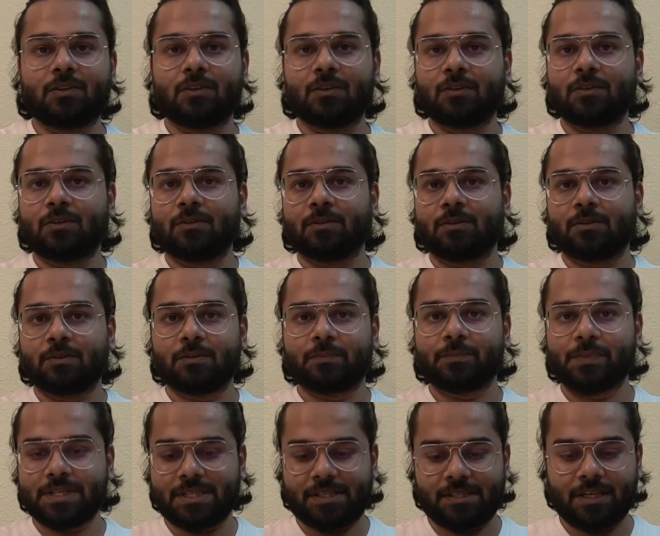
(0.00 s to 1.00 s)
तो
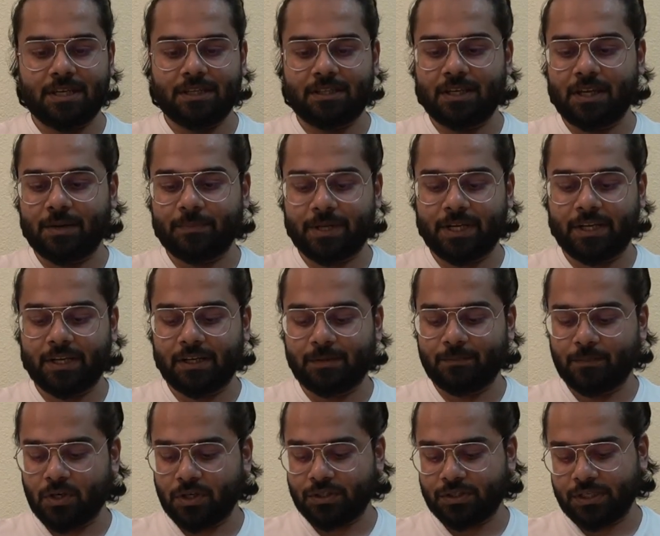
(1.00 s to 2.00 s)
बस ये थी हमारी
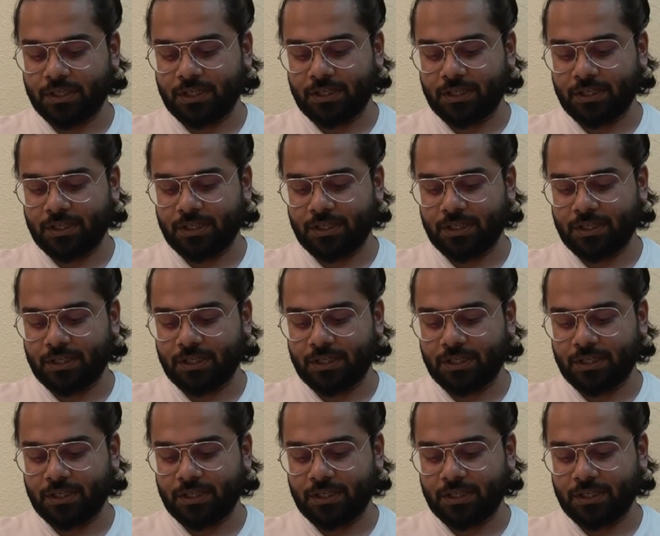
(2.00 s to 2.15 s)
अनबॉक्सिंग